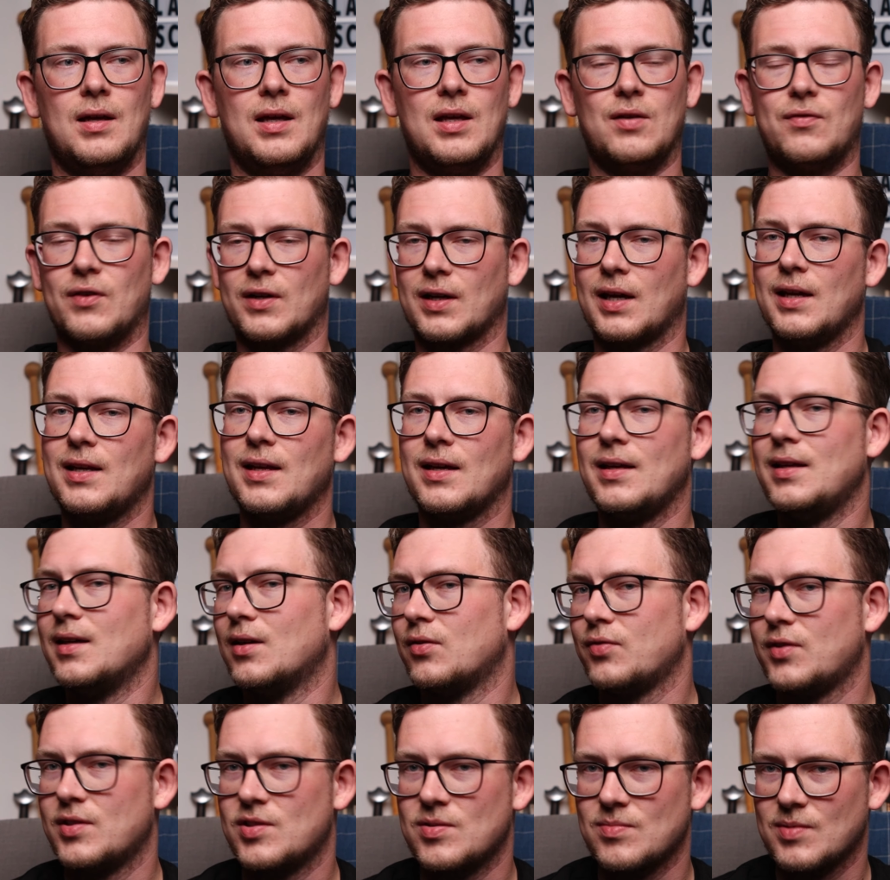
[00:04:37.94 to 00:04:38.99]
Ich vertrete ja hier
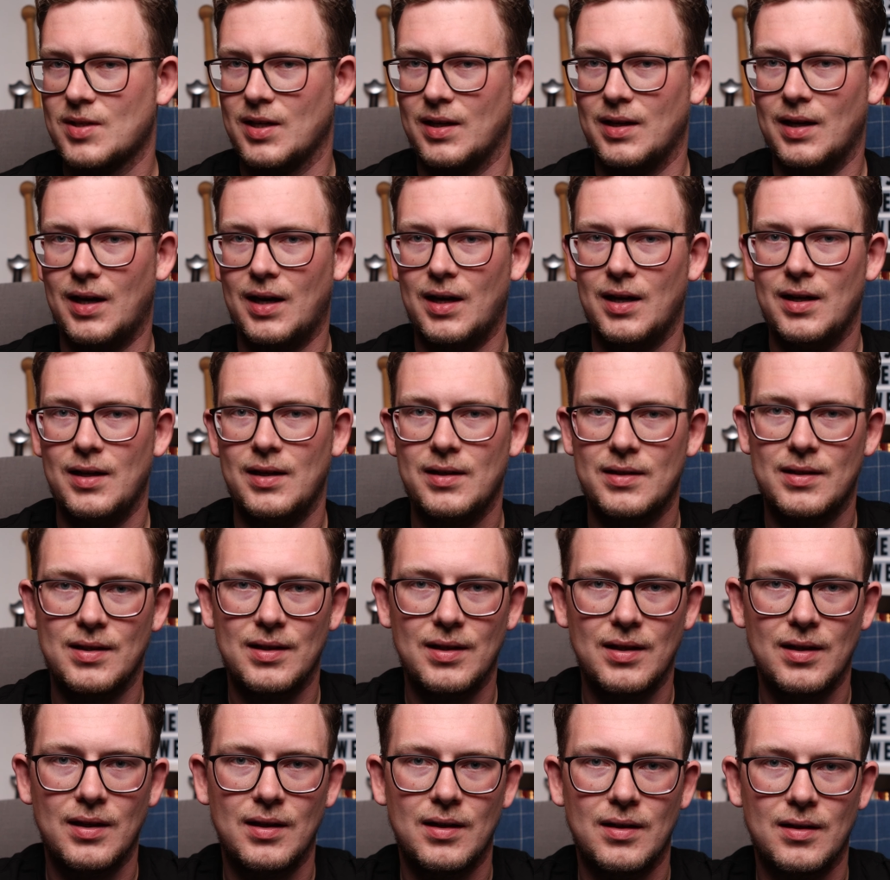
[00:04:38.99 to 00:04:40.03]
auf diesem Kanal
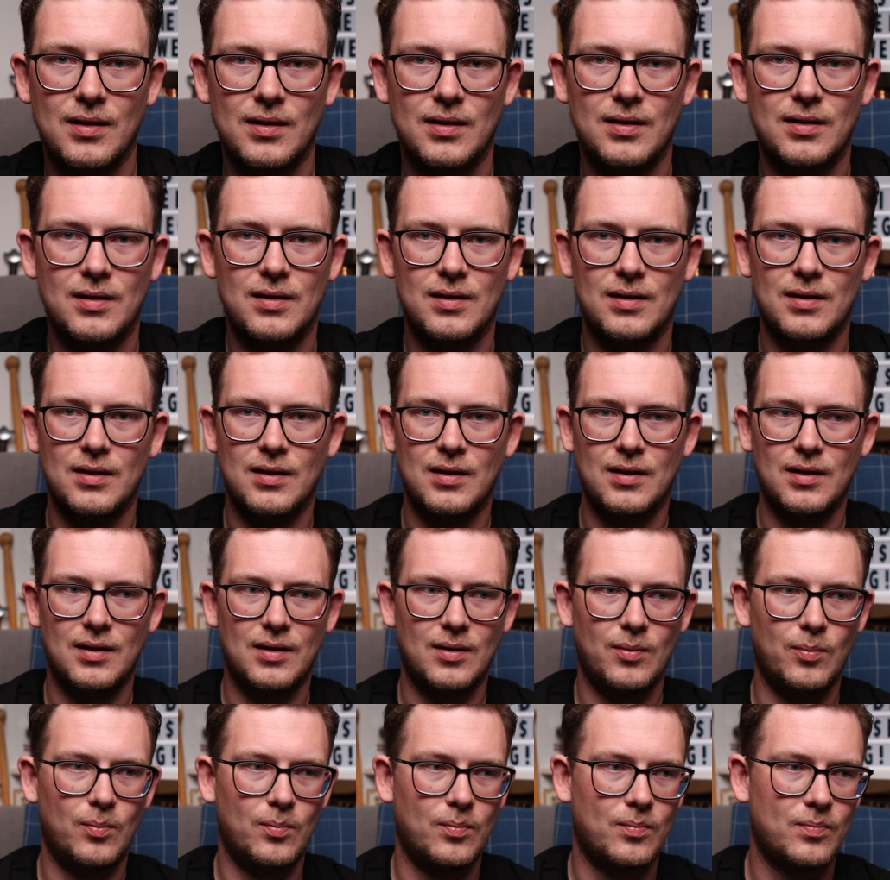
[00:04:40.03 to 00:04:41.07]
die
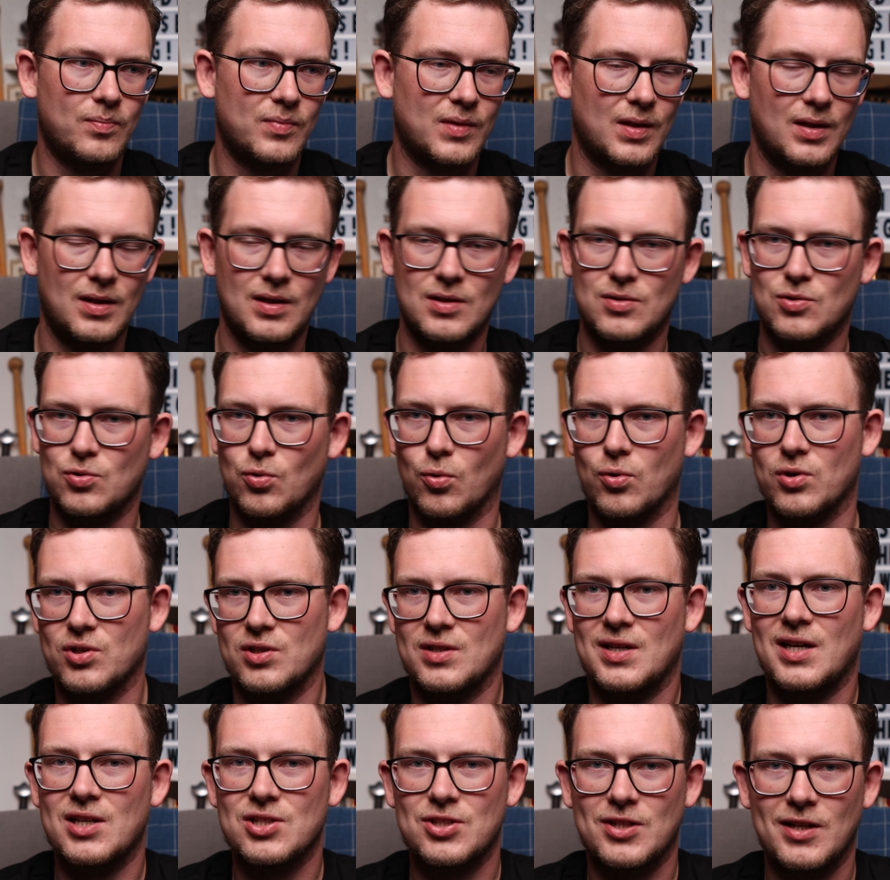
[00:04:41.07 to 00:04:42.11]
ähm, historische
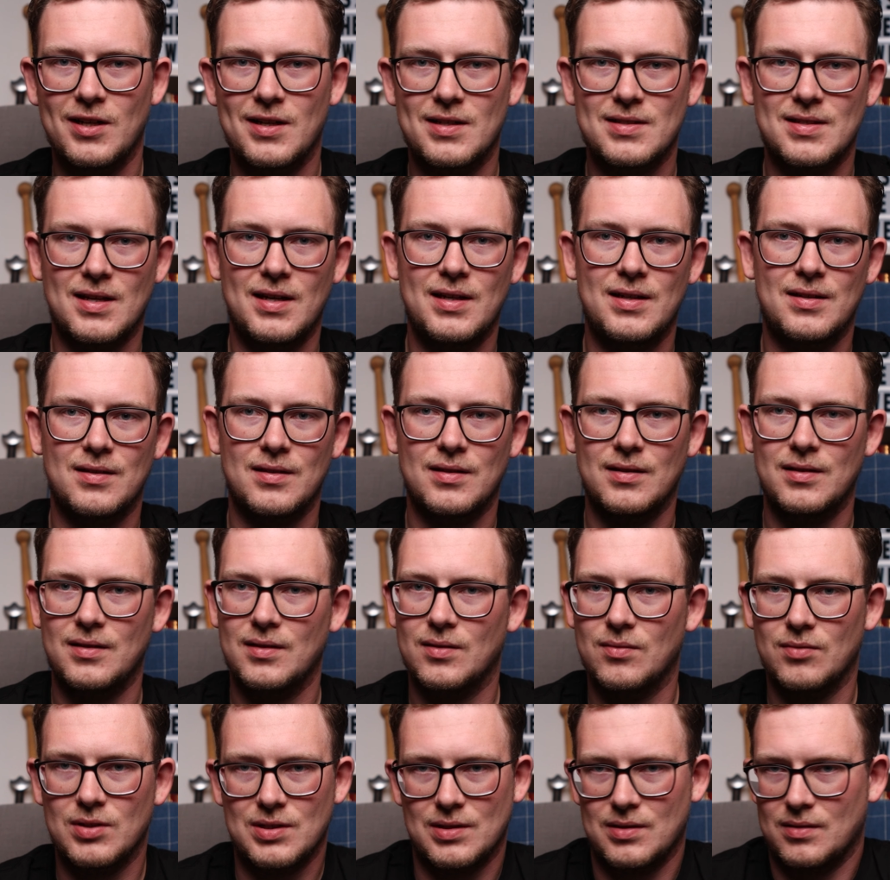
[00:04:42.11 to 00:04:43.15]
Darstellerseite.
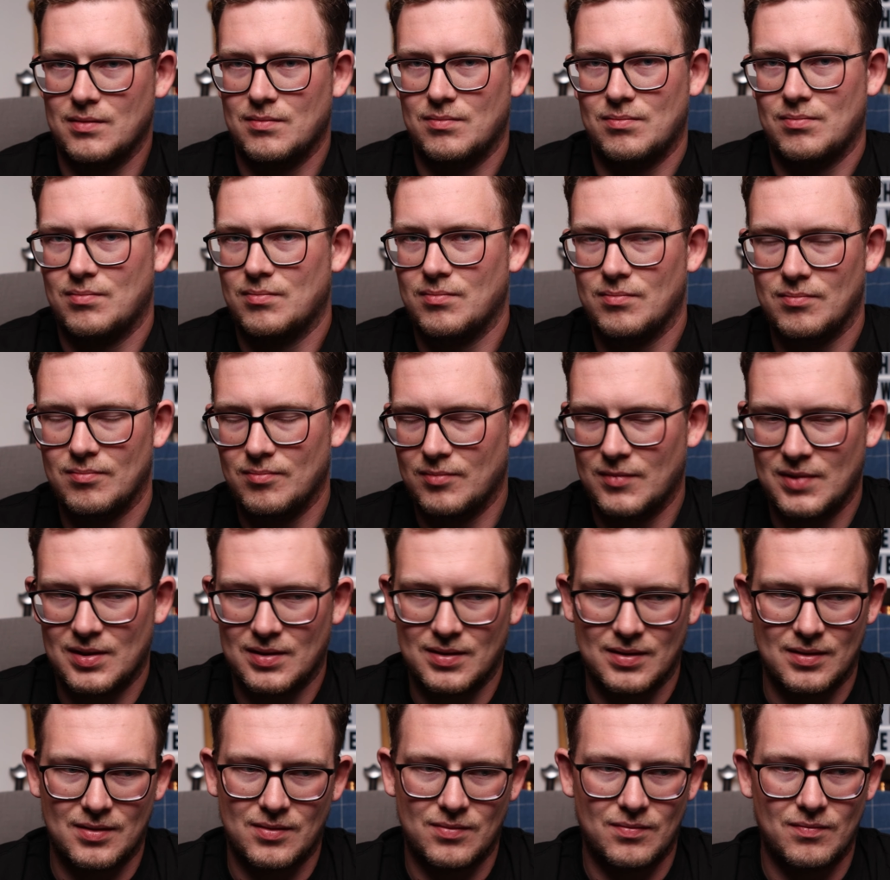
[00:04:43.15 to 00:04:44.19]
Ihr wisst,
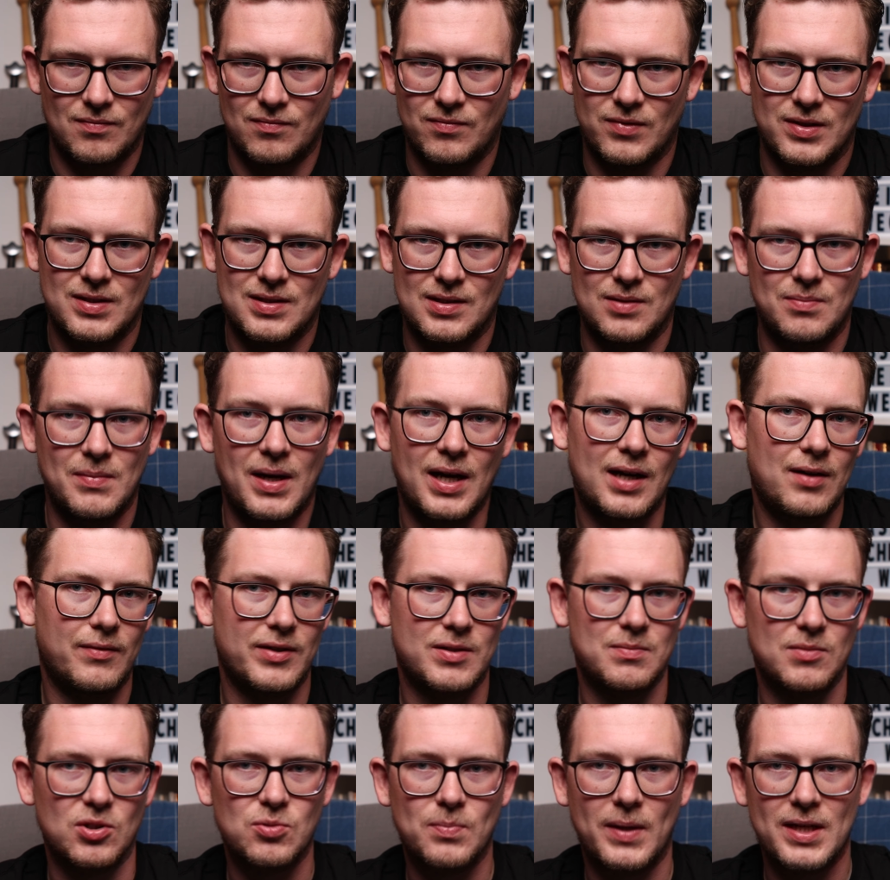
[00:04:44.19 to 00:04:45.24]
das ist, was ich mache,
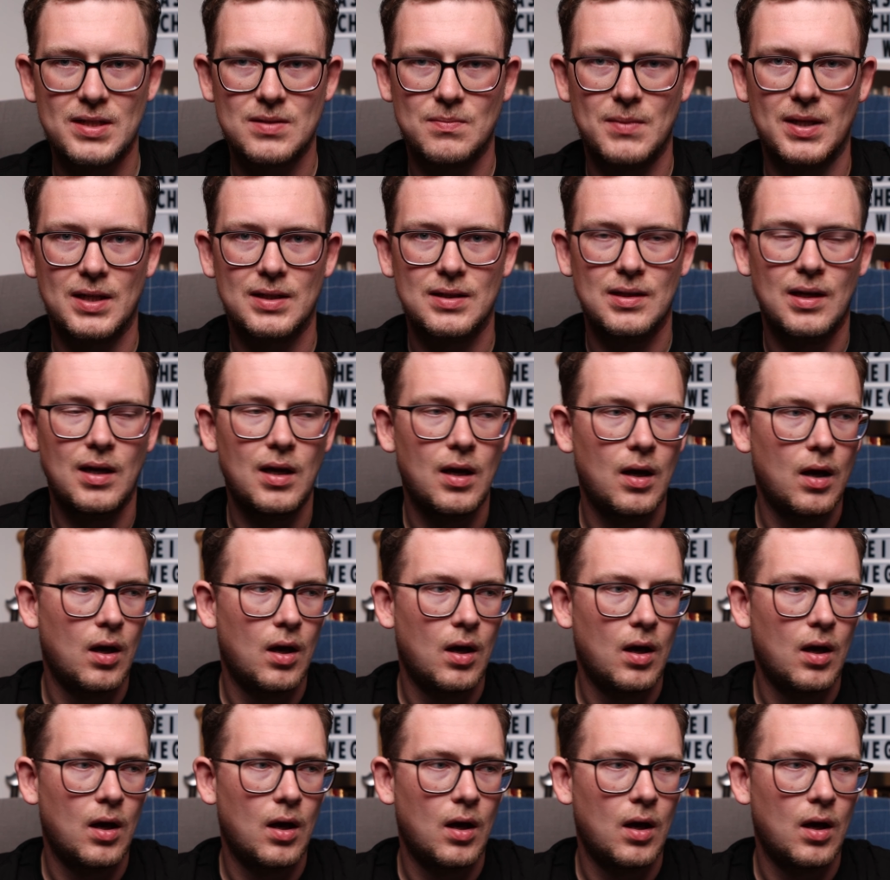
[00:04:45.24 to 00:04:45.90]
was mir Spaß macht.